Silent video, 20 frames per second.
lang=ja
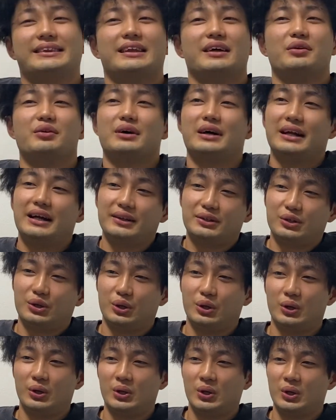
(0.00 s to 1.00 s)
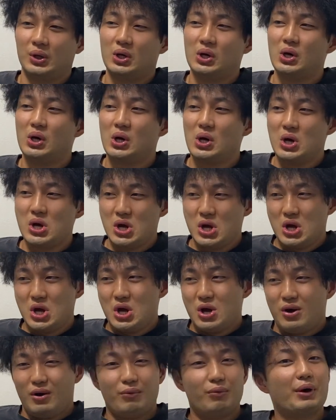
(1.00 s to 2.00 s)
たのかなと
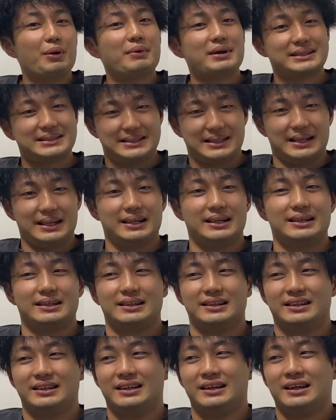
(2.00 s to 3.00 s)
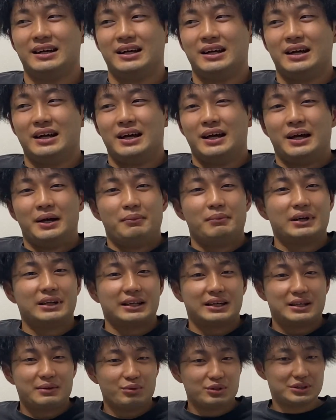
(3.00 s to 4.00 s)
思いました。ま
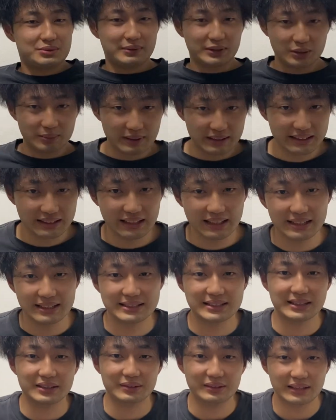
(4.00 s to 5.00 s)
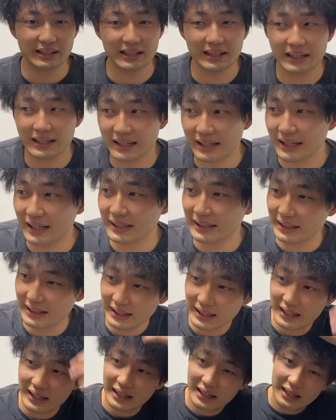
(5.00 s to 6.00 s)
だ気持ちまとまってないですけどね。い
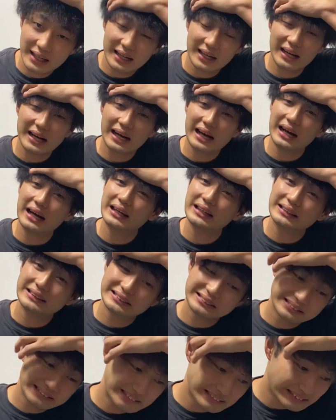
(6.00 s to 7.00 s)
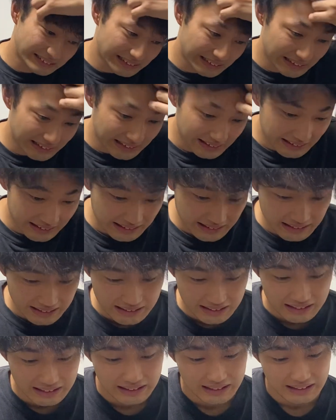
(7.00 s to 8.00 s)
やー、
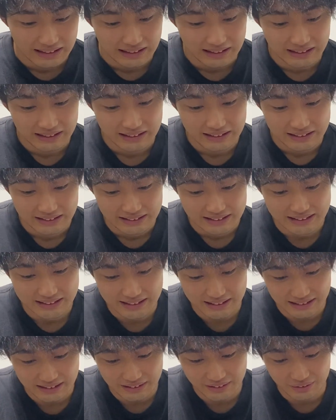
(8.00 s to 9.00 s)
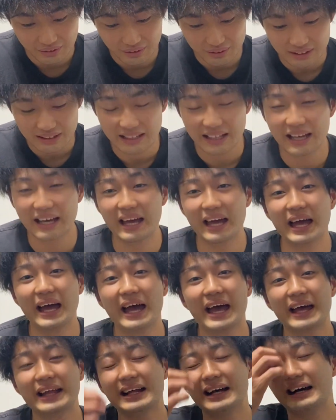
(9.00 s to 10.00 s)
しんどい
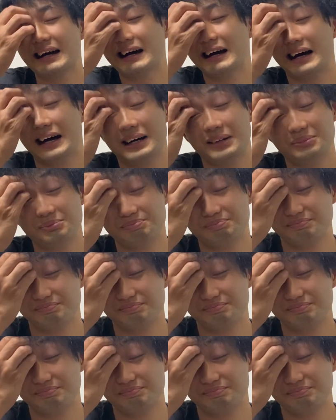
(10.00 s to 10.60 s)
ねー、なんか。